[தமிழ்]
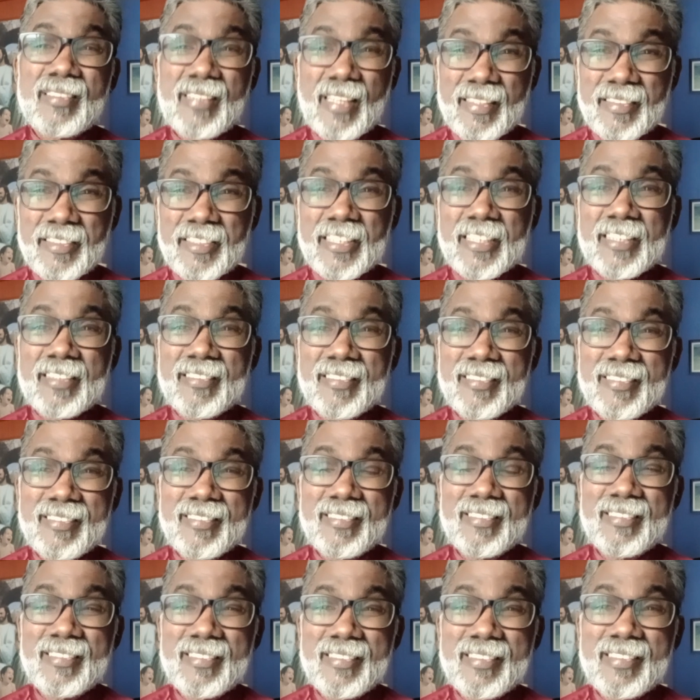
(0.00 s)
சேட்டன்
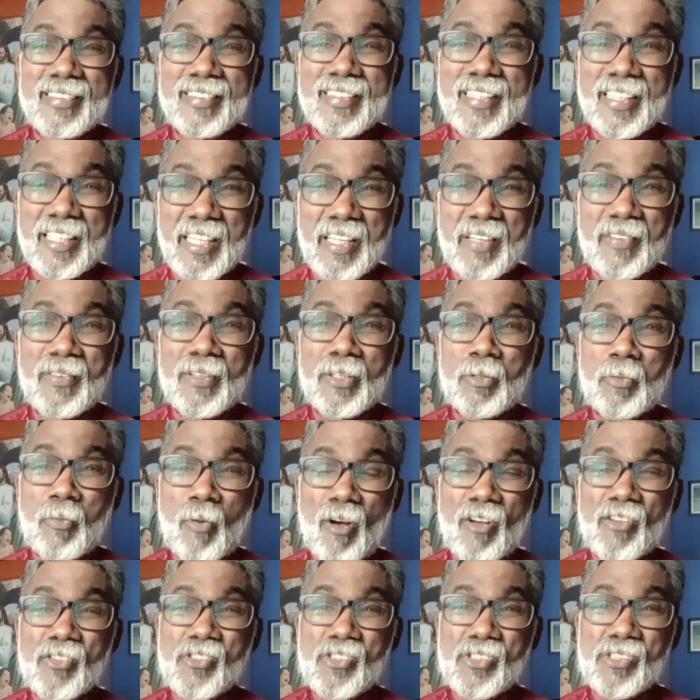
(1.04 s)
த ஈவல்ஸ்
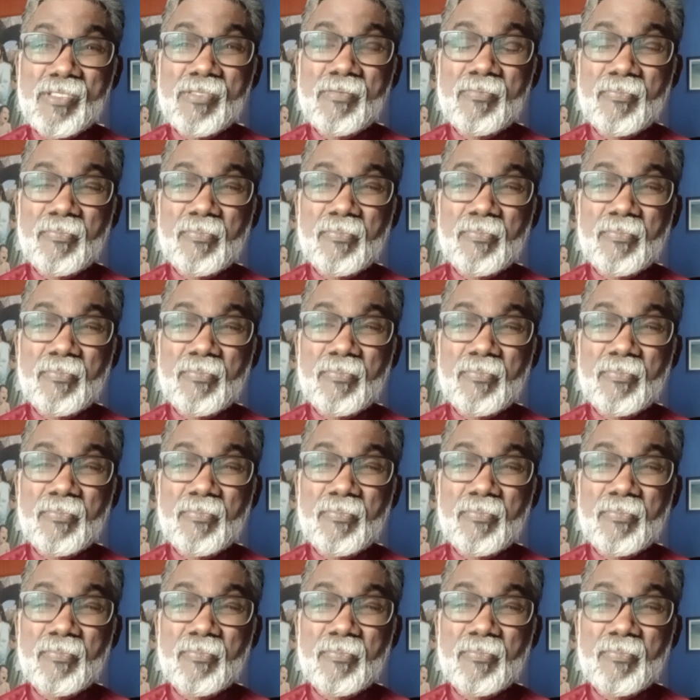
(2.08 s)
பாஸ்